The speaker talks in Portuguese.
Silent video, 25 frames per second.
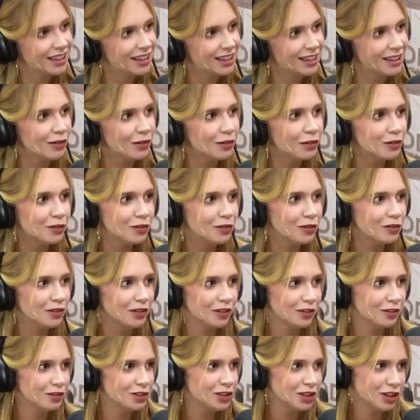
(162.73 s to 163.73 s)
Então não,
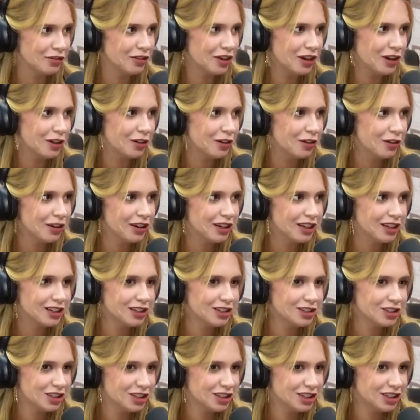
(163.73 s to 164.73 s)
eu tinha vergonha
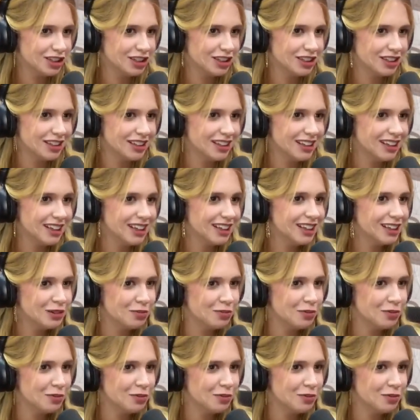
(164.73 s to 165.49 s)
de ir,